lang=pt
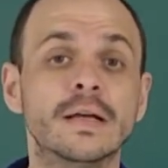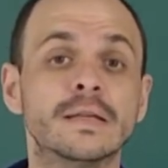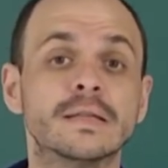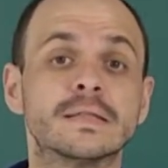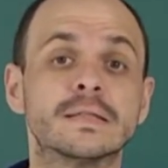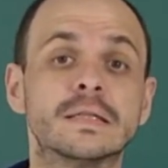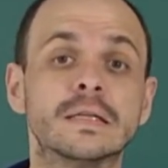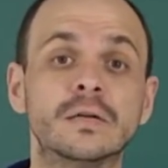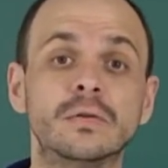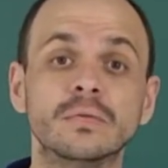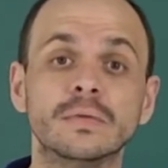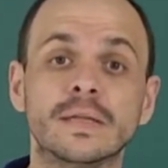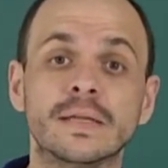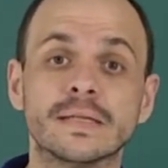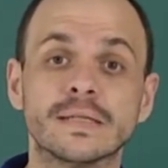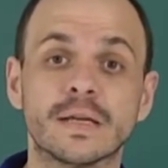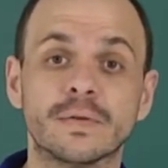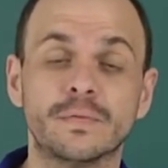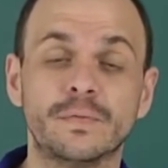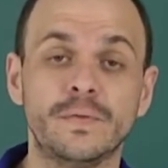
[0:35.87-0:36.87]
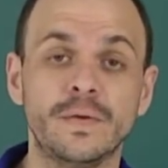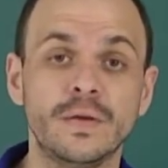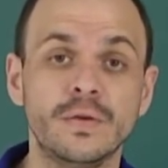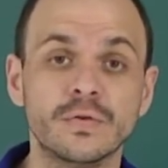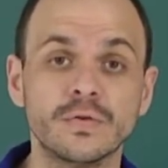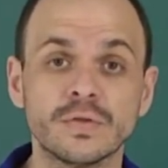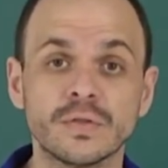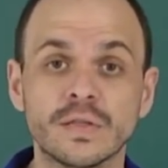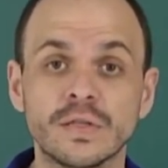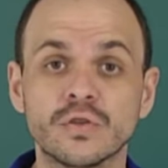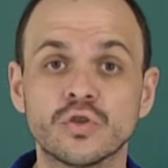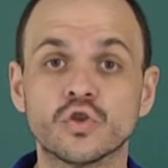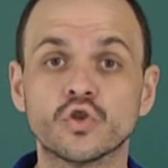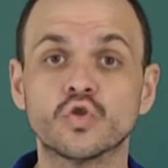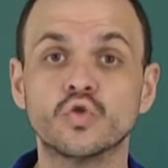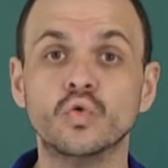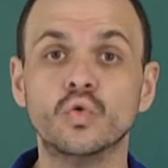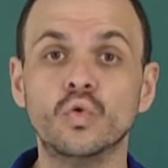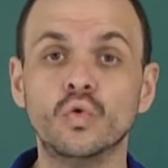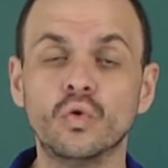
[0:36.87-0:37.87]
São desafios que
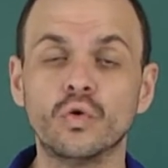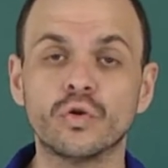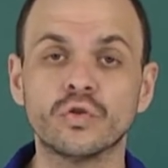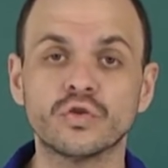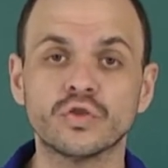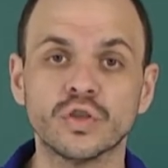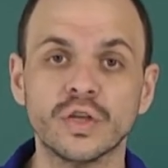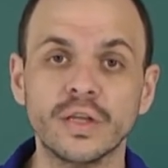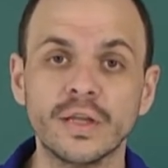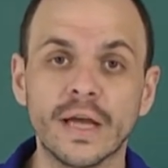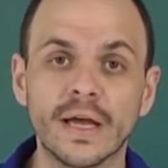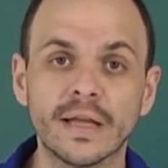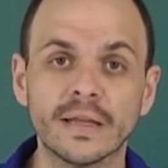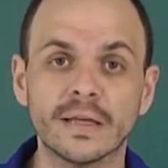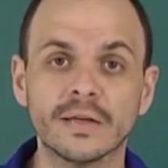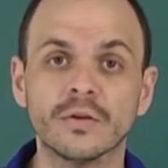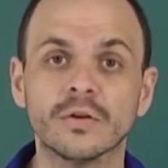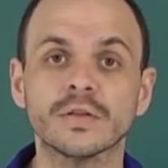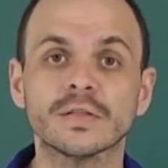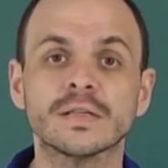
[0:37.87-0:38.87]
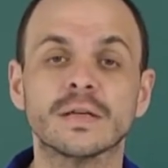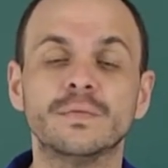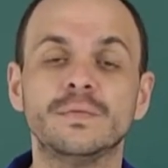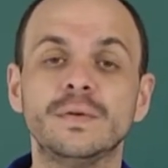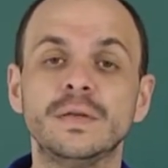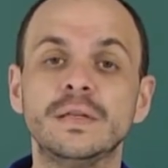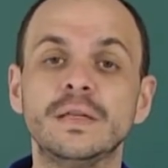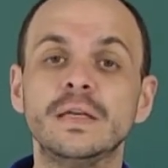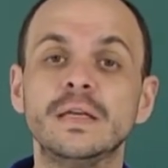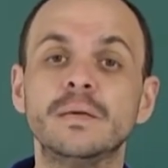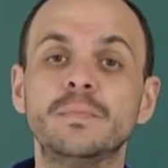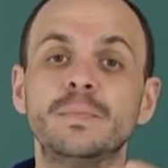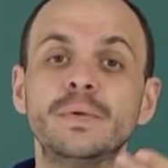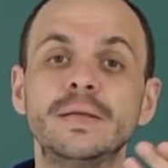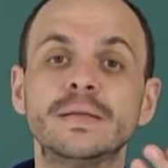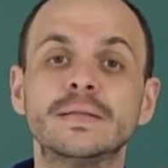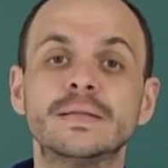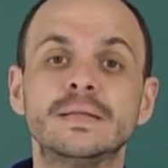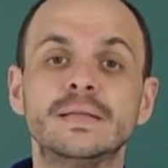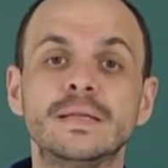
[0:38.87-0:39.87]
surgem né, na nossa vida e que
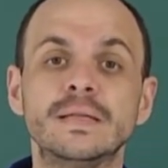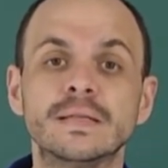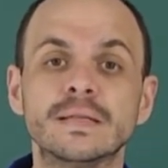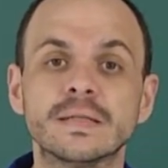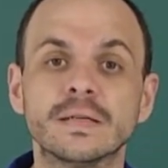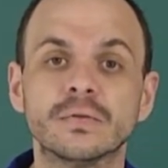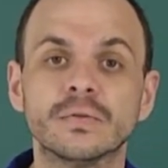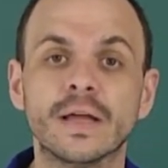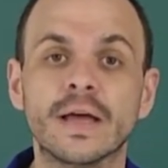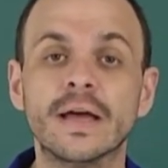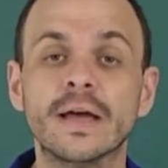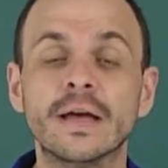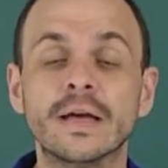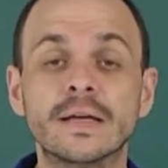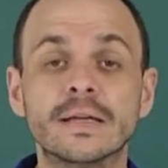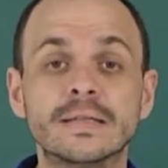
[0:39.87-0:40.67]
precisam né,